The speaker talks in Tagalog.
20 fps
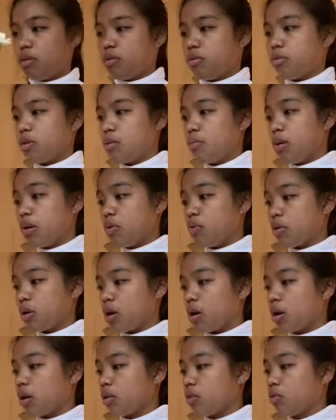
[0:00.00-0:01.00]
Sabi ko,
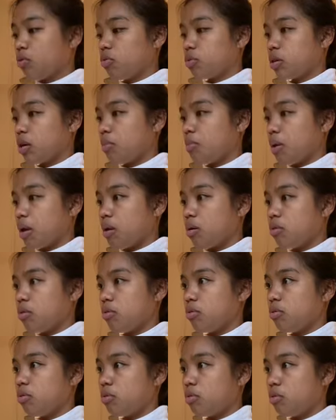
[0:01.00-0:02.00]
ikakat ko siya, pero
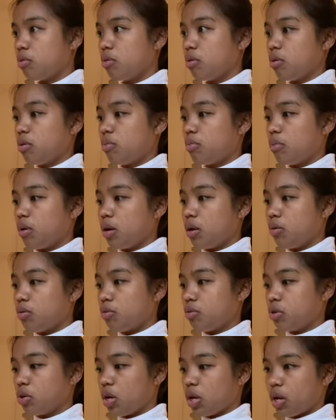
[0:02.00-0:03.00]
paano
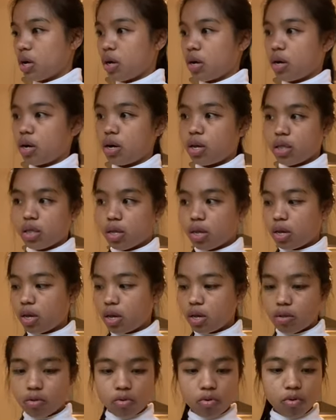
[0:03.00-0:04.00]
ko siya ikakat?
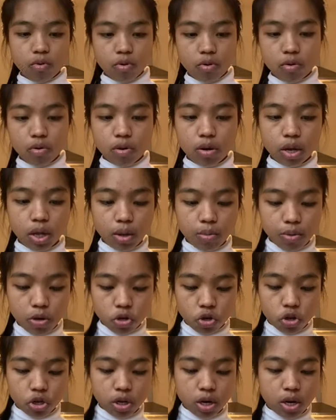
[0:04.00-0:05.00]
Eh, ano, okay naman
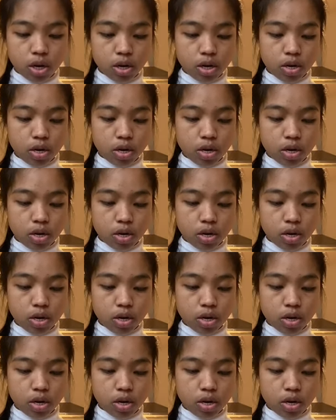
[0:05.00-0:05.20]
siya.